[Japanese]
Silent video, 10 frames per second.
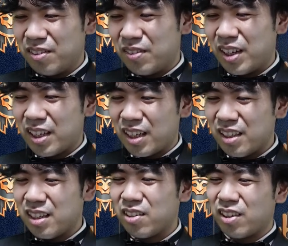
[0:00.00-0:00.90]
分か
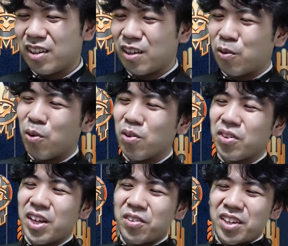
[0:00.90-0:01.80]
んないよな。だからここの
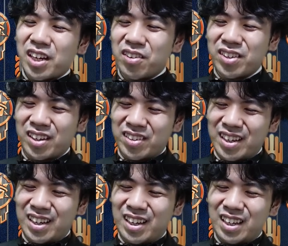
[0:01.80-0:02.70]
テクニカルさが
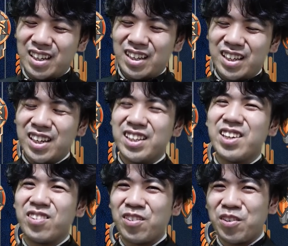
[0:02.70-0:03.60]
さいらないよね。